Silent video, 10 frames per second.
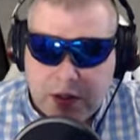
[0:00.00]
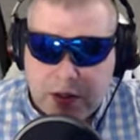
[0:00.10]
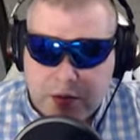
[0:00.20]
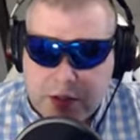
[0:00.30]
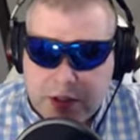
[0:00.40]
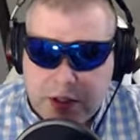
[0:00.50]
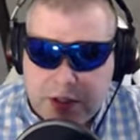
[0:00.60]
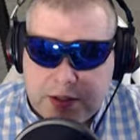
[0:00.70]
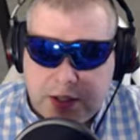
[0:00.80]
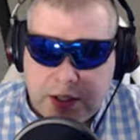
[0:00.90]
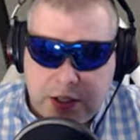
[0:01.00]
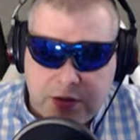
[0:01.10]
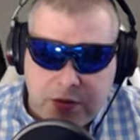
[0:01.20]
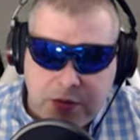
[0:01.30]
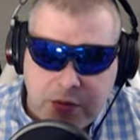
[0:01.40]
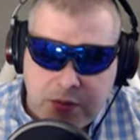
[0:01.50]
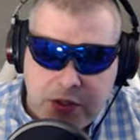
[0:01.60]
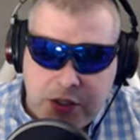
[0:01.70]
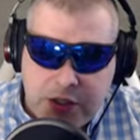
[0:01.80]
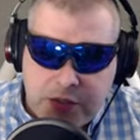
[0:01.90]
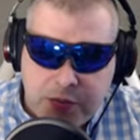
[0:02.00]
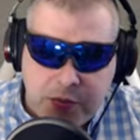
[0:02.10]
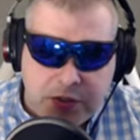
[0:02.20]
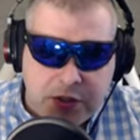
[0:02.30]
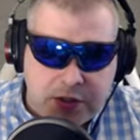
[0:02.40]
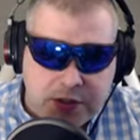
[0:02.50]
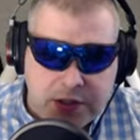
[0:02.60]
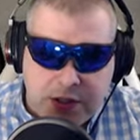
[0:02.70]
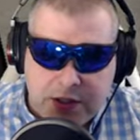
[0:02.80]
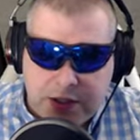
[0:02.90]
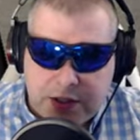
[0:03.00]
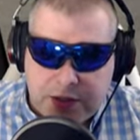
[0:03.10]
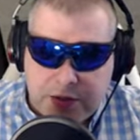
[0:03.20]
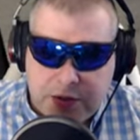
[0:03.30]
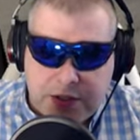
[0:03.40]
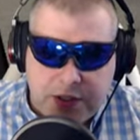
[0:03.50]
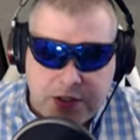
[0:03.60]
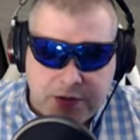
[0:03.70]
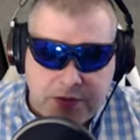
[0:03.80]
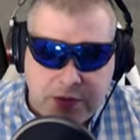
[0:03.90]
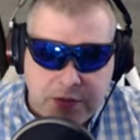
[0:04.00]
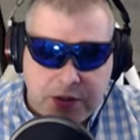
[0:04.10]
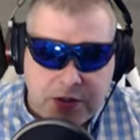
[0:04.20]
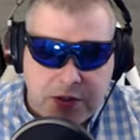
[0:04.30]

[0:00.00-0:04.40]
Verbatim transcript: Dobrze, i teraz tak, jedną chyba minęliśmy po drodze, tak, tam jest jedna firma.